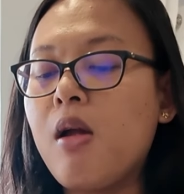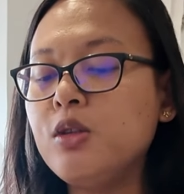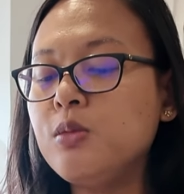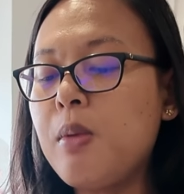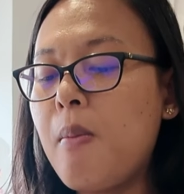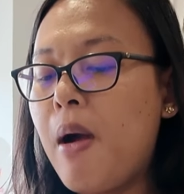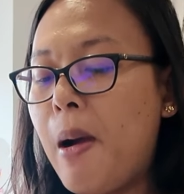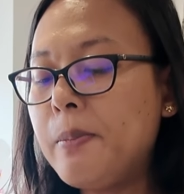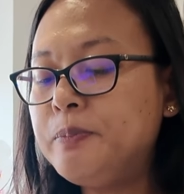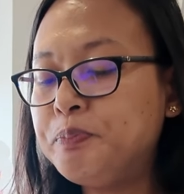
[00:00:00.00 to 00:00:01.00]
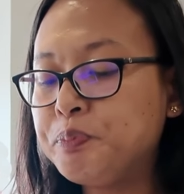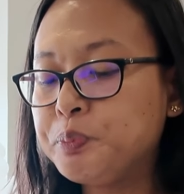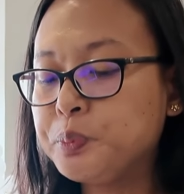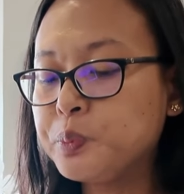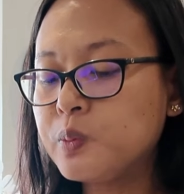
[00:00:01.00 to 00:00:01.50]
Ano pa ba?
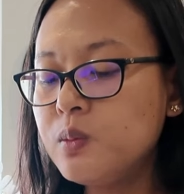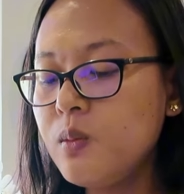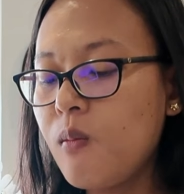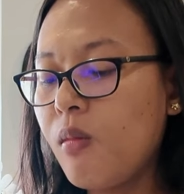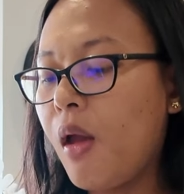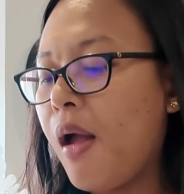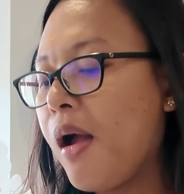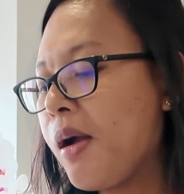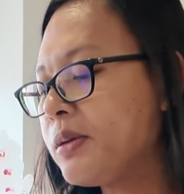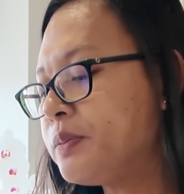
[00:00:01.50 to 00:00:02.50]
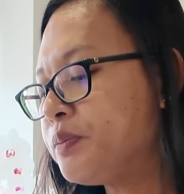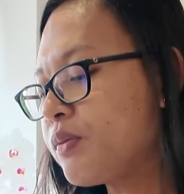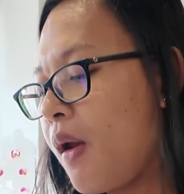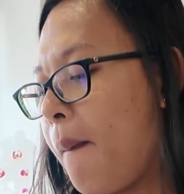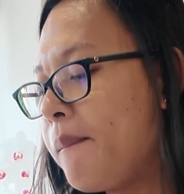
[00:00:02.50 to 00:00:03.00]
Um,